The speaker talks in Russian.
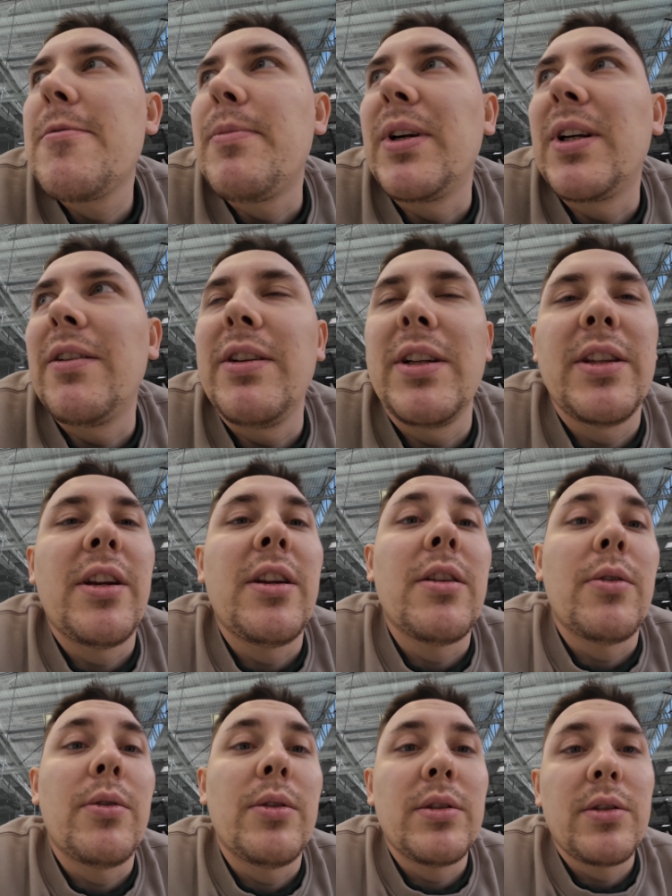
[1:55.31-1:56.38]
Пока Вик
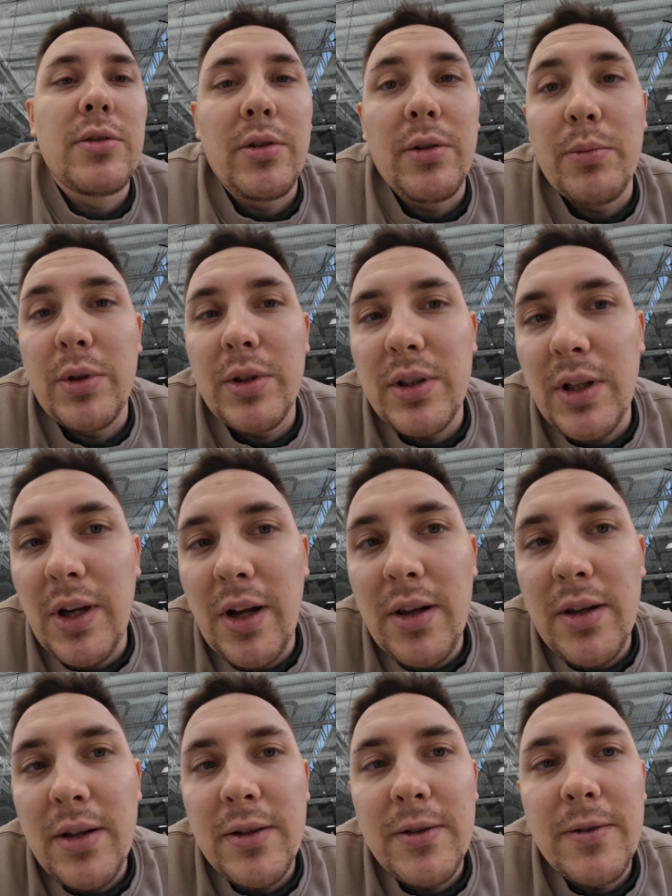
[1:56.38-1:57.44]
тренируется, что-нибудь снял.